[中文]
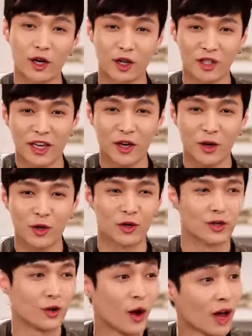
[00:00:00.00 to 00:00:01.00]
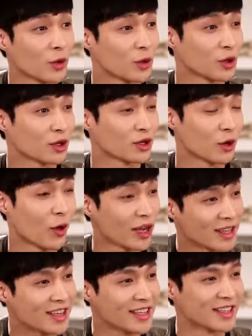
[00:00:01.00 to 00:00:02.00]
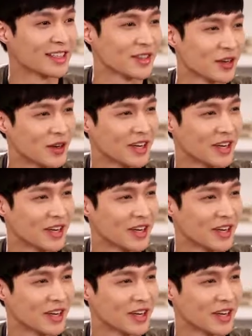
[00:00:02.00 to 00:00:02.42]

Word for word: 哥哥加油！有韩文宇说就是 fighting。